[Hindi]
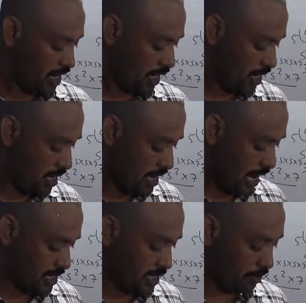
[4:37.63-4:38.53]
एक
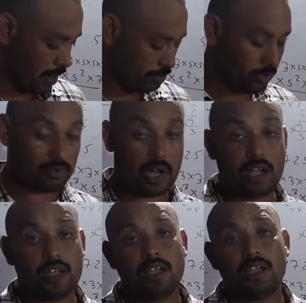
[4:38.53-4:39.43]
आज समाप्त हुआ
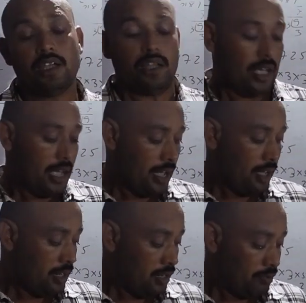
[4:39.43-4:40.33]

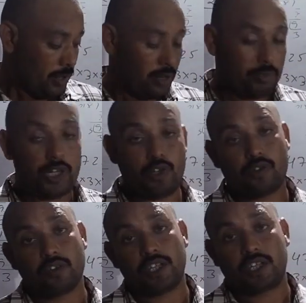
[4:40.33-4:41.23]
मेरे वीडियो
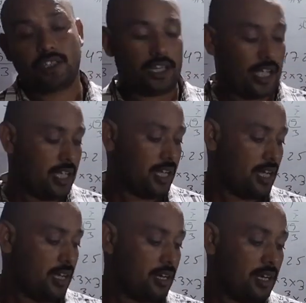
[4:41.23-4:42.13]
को देखते रहिए